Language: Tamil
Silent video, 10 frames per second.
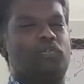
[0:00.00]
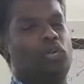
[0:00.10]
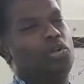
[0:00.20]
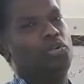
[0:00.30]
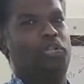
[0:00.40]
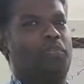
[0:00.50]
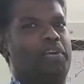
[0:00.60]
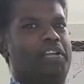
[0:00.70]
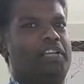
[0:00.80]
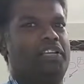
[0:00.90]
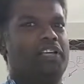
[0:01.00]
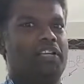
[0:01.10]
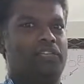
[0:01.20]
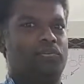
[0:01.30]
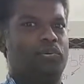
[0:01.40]
சொல்லி கொடுத்துருப்பாரு
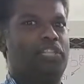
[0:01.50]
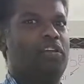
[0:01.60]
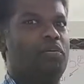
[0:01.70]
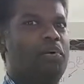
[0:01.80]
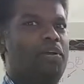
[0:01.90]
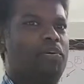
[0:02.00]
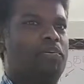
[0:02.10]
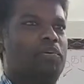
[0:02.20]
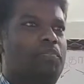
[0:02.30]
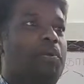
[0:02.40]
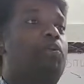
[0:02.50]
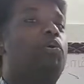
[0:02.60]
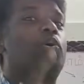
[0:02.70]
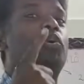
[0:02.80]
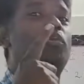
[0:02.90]
ஸோ தேவ பயம்
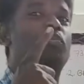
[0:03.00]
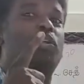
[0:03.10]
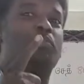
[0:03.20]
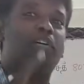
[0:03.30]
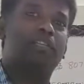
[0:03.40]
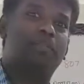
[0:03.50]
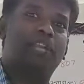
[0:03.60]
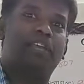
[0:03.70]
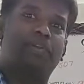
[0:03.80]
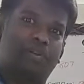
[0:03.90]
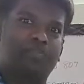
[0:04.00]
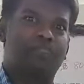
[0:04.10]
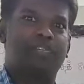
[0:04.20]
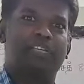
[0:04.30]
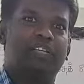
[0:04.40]
பெற்றோர்கள் மூலியமாக தான் பிள்ளைக்கு வரணும்
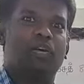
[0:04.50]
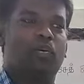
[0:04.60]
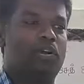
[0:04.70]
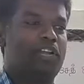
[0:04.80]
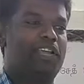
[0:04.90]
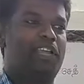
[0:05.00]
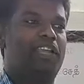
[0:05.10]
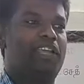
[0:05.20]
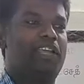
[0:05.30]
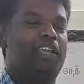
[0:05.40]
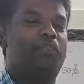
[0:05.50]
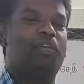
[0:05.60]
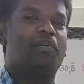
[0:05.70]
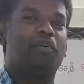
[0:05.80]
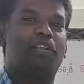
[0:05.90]
உடனே
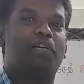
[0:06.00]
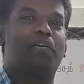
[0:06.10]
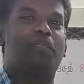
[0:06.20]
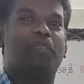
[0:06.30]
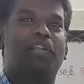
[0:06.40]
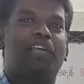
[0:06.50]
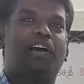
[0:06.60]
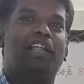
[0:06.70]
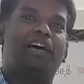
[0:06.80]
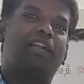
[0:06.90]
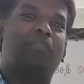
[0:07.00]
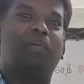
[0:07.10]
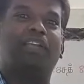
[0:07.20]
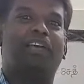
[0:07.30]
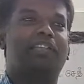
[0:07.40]
எப்படியாப்பட்ட பிள்ளை அழகான
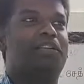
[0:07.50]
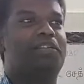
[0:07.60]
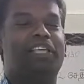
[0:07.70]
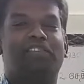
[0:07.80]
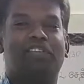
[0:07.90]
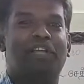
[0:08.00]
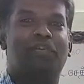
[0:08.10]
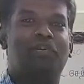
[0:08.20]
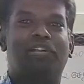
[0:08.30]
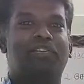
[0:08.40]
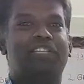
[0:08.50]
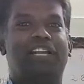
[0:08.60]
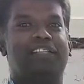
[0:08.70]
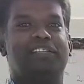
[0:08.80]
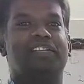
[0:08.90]
பிள்ளையாக இருந்தாலும் தேவ ஞானம் உள்ளே
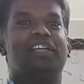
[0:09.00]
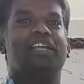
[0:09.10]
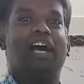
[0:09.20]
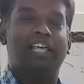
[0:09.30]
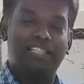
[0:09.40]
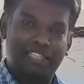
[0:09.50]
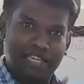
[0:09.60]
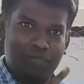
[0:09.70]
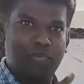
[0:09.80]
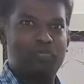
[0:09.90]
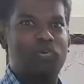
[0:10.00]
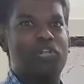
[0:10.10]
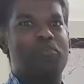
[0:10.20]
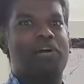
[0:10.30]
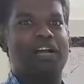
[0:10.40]
வந்துடாது அது தகப்பன்
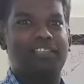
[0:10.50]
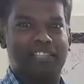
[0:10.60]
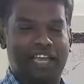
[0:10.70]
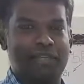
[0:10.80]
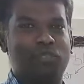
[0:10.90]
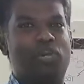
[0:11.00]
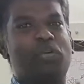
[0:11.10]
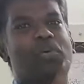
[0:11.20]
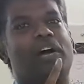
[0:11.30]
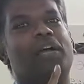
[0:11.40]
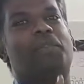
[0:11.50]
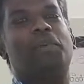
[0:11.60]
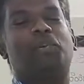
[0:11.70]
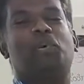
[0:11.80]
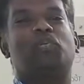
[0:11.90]
மூலியமாக தாய் மூலியமாக
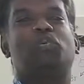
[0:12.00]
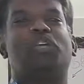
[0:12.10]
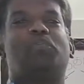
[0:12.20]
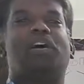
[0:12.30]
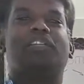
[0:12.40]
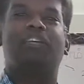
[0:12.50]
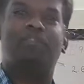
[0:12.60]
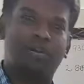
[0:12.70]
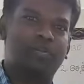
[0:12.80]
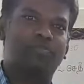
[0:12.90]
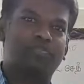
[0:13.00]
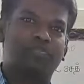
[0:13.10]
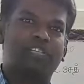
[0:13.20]
பெற்றோர் மூலியமாக தான் வரணும்